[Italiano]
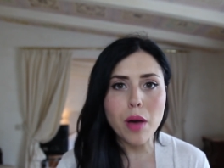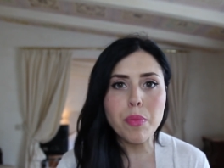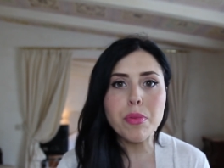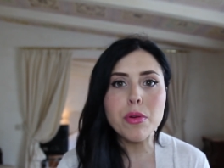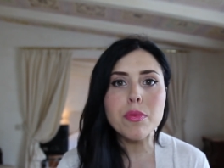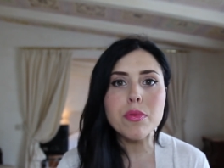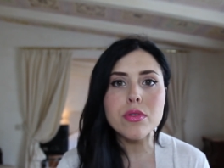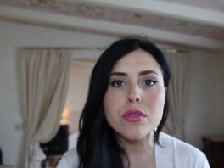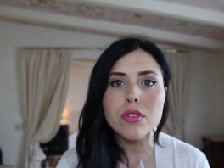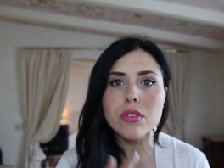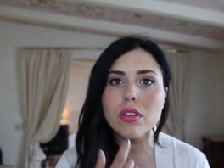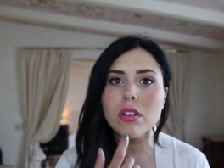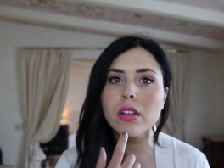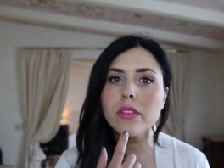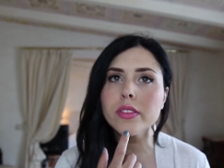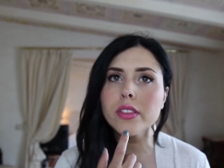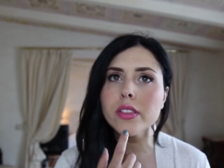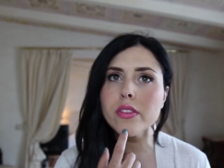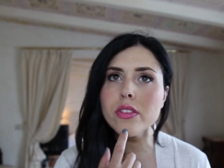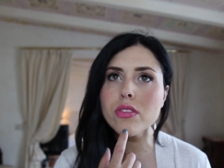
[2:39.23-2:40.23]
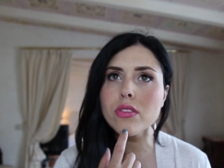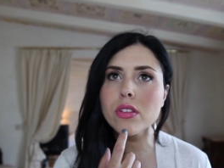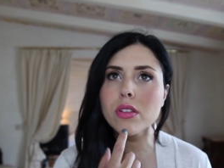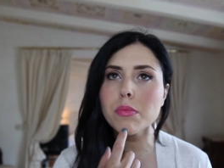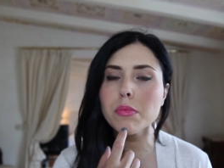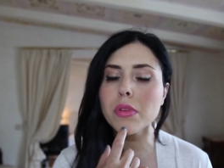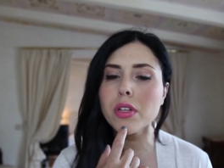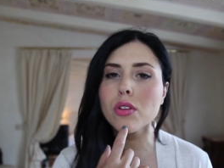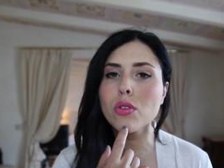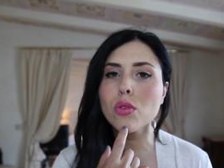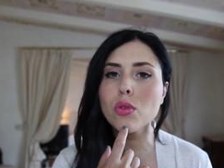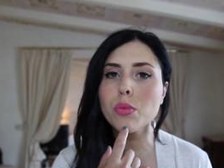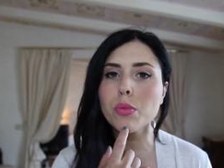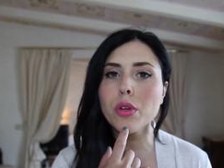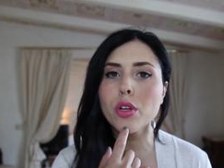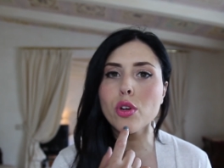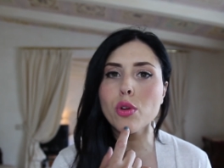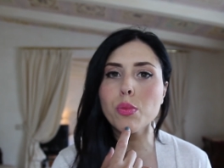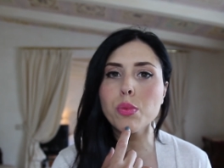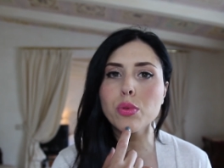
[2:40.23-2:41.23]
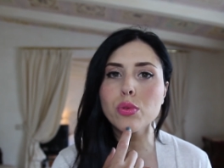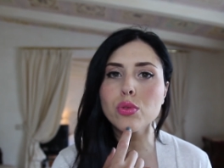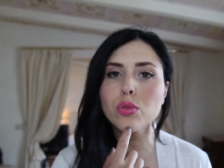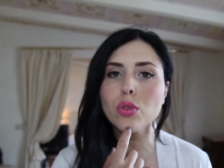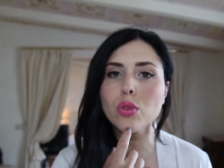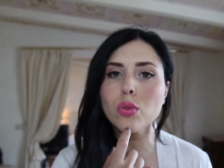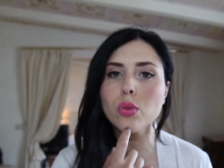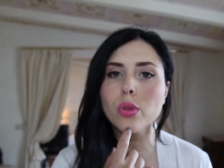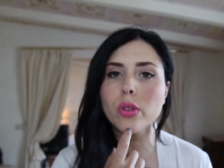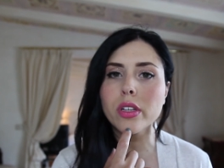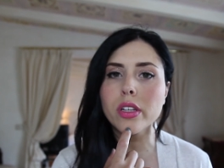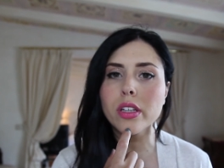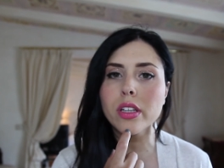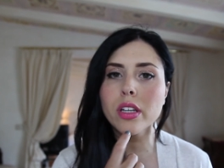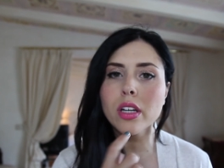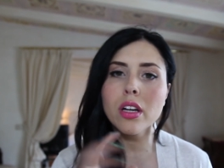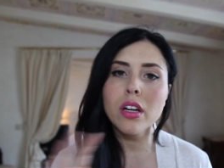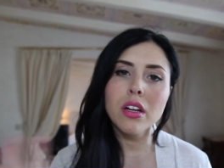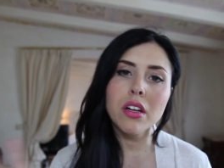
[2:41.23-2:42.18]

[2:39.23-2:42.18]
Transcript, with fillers: A proposito, avete visto che mi hanno, mi hanno punto qui?